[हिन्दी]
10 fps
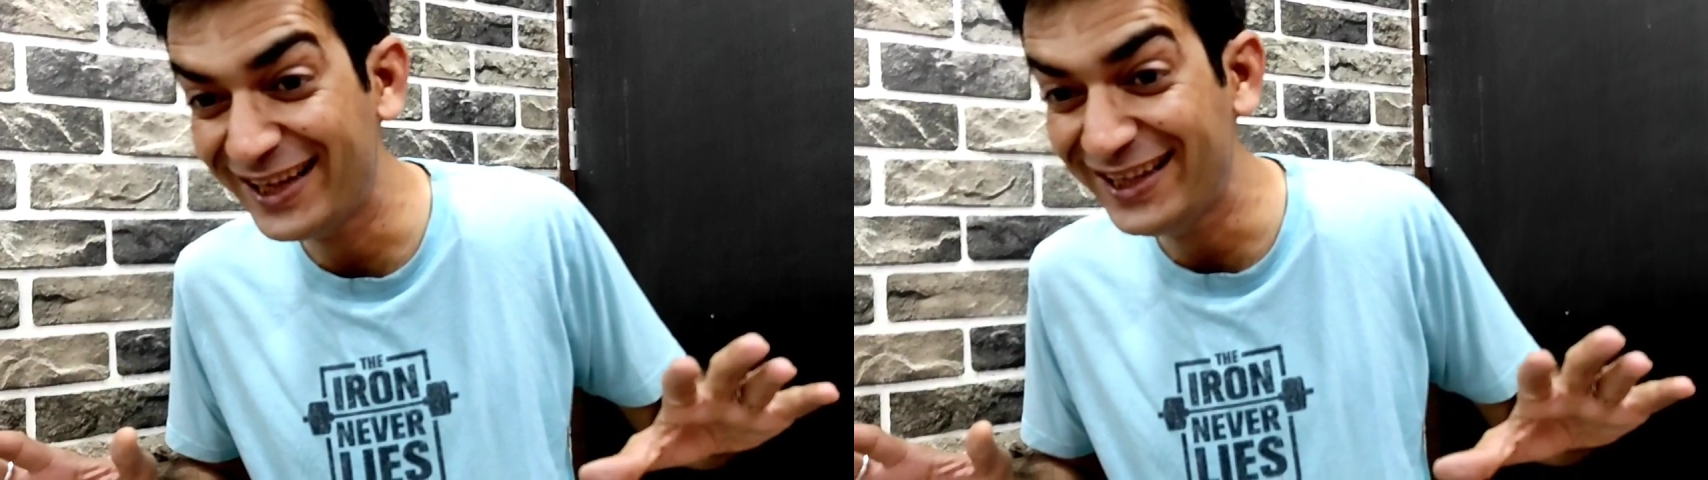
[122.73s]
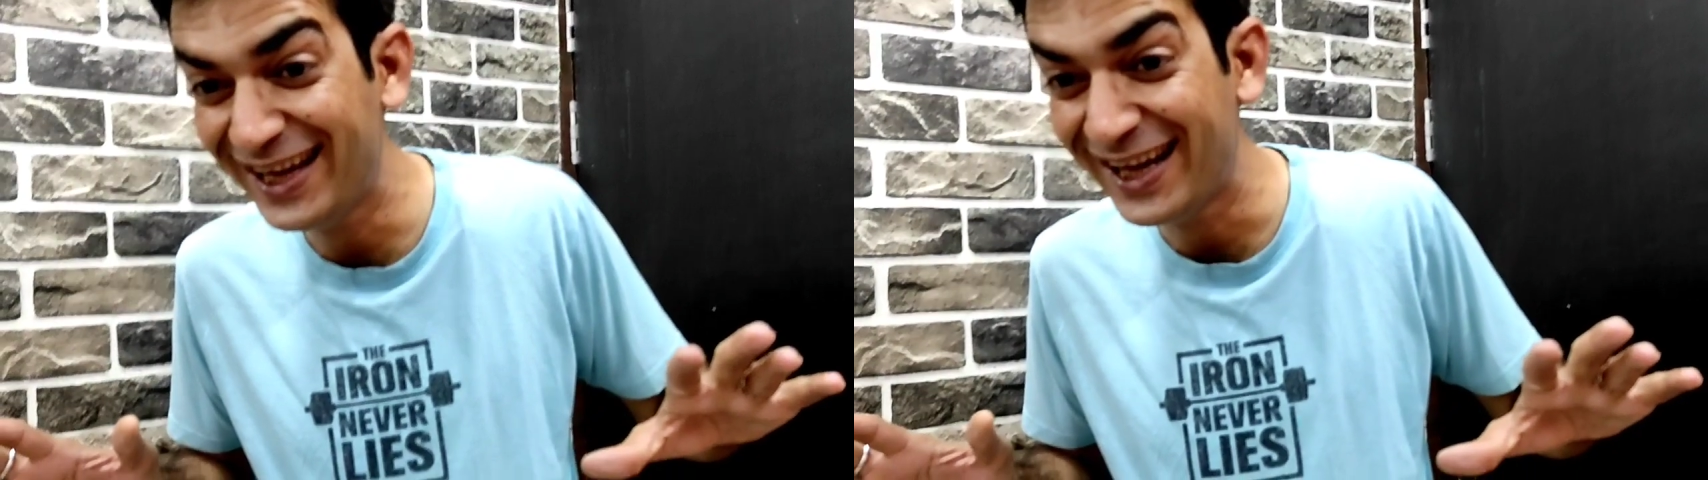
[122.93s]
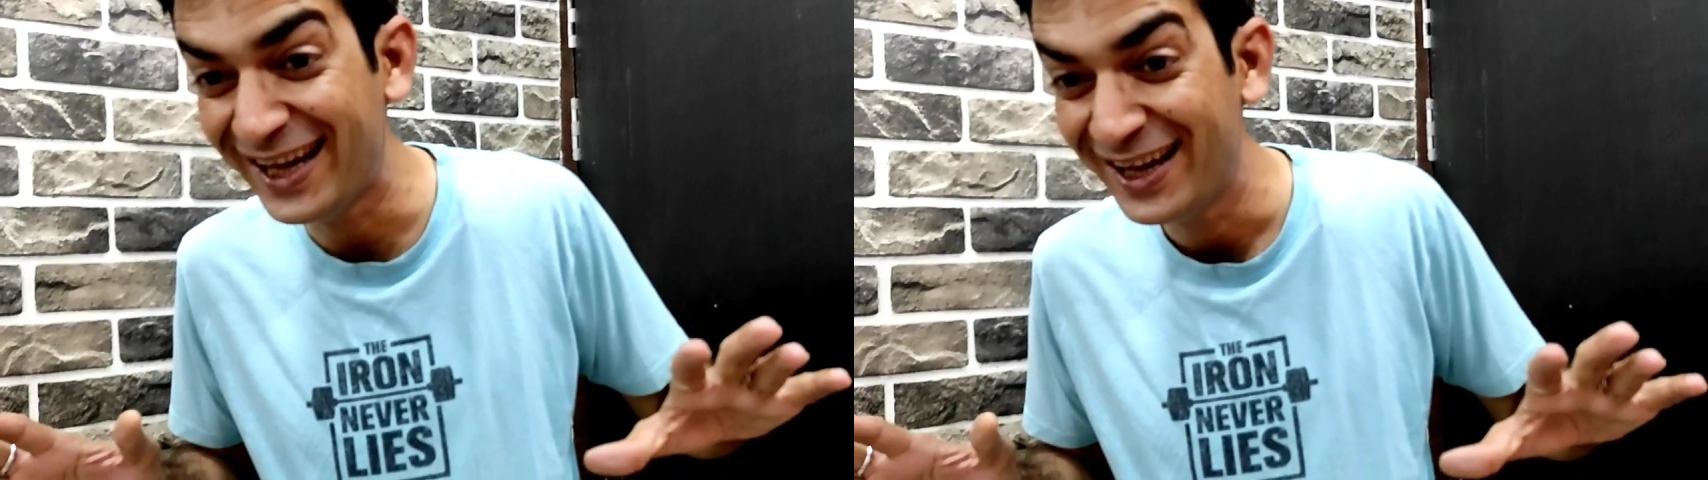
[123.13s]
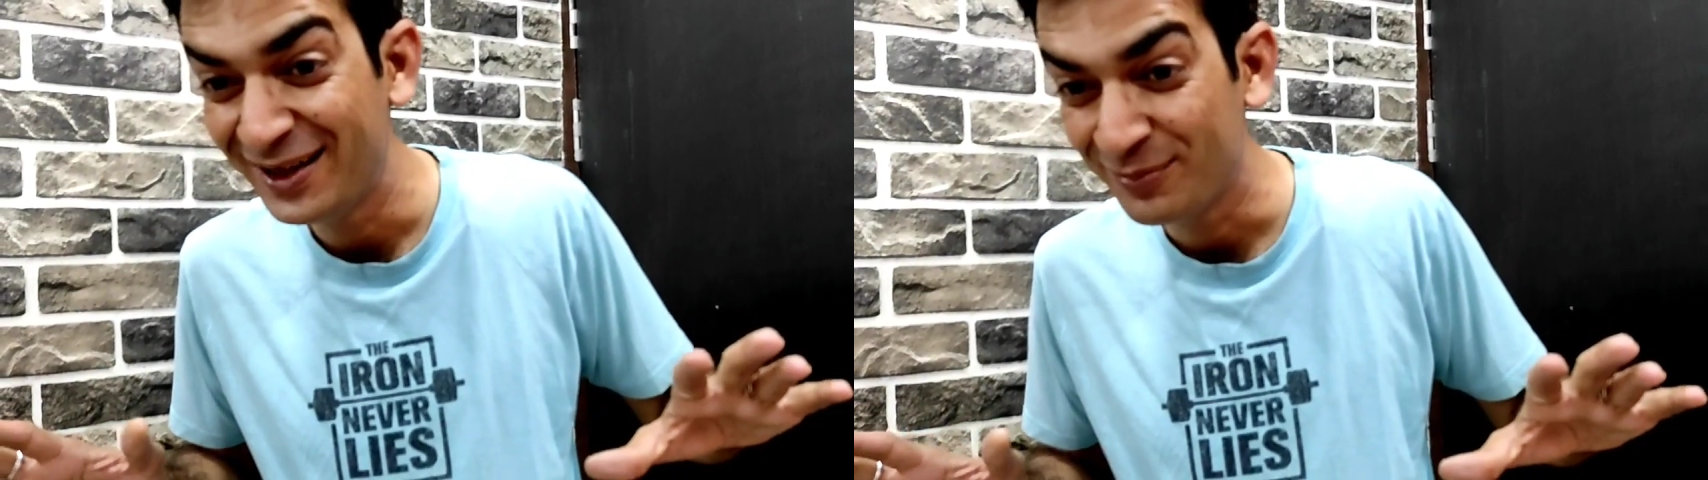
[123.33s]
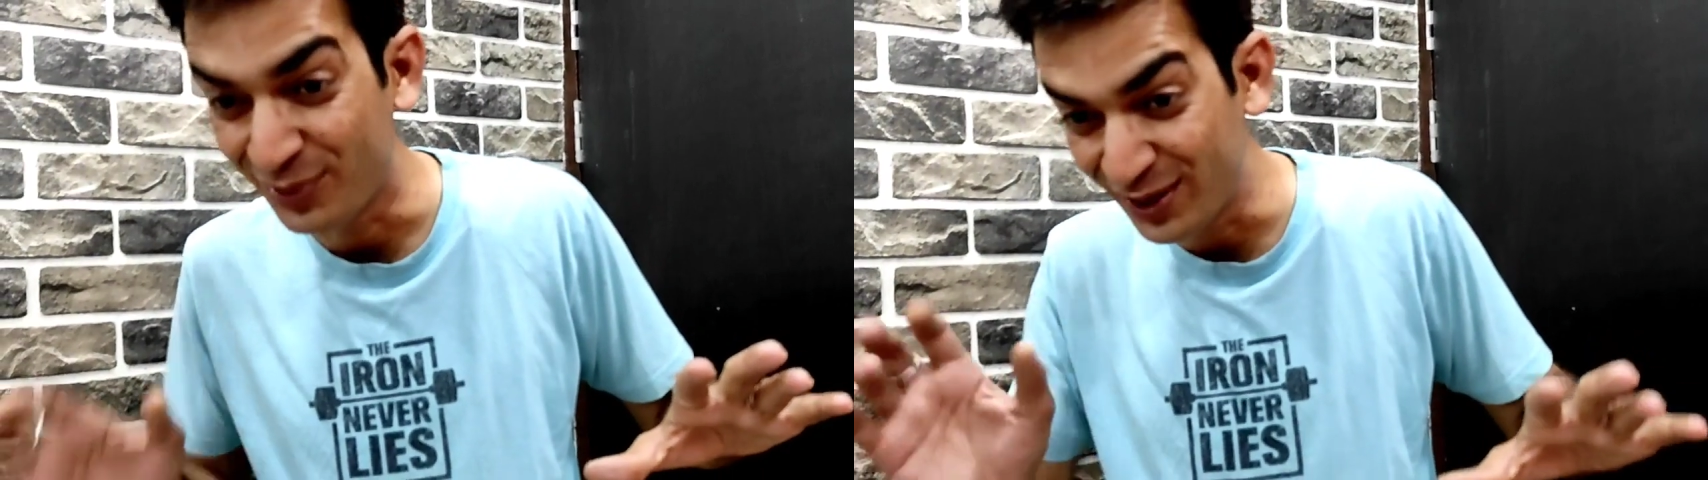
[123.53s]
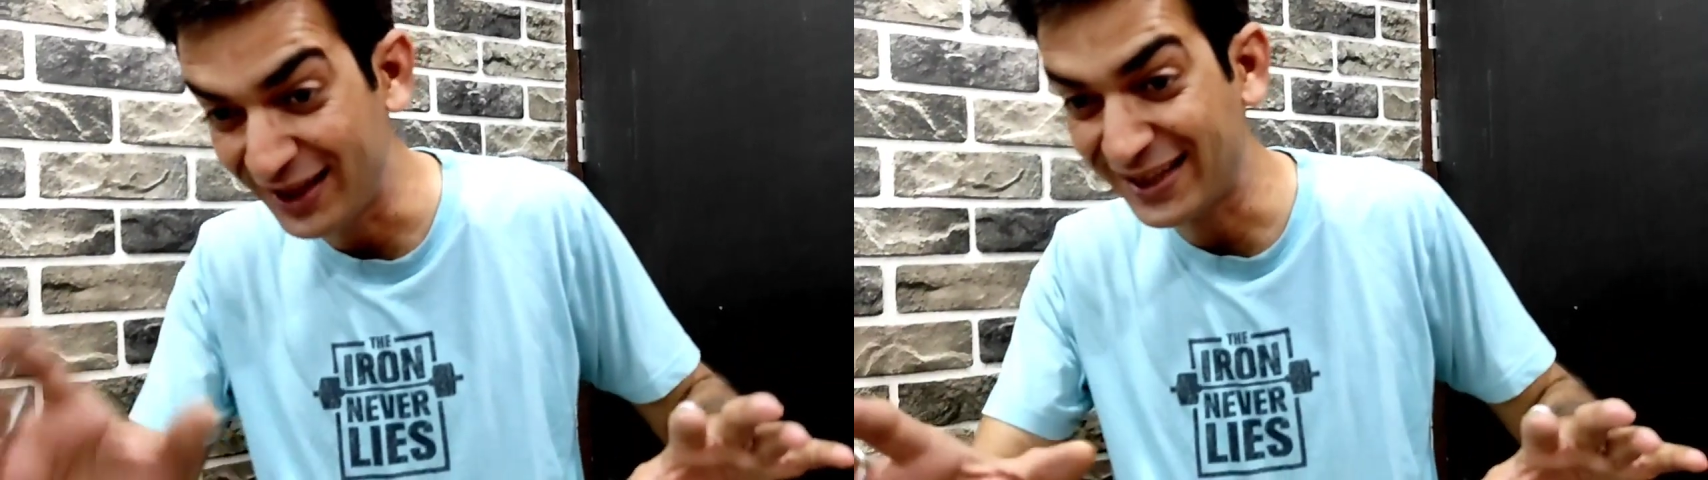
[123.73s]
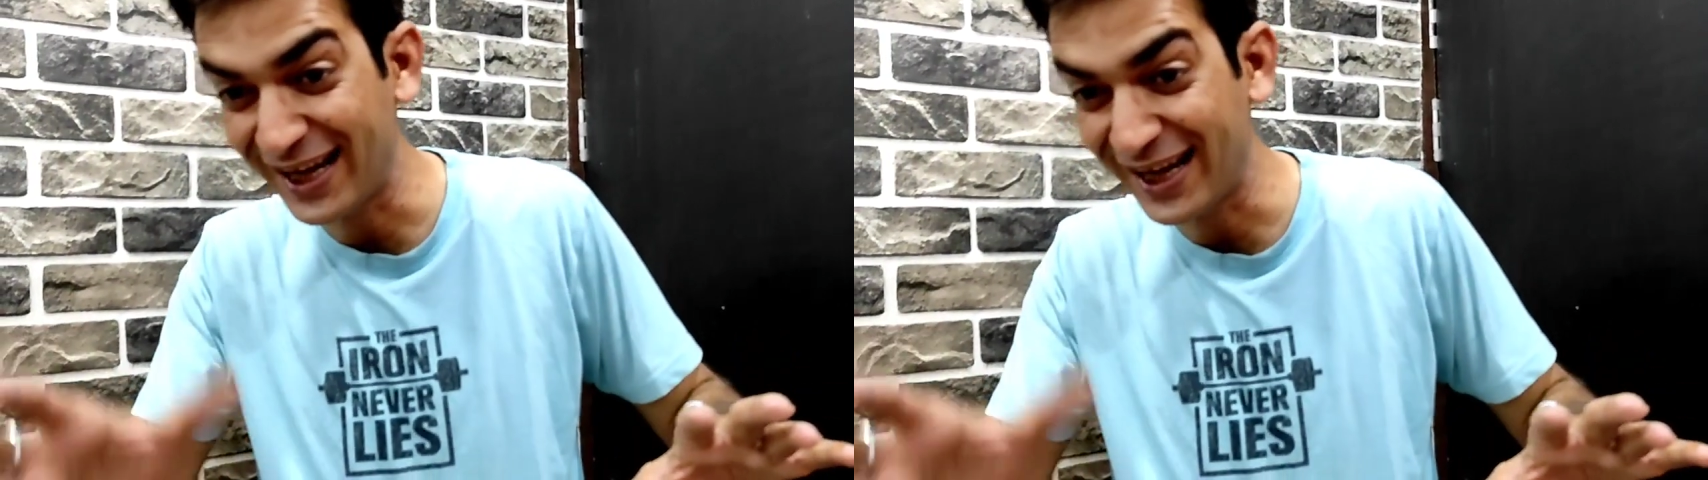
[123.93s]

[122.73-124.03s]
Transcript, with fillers: ली है बोले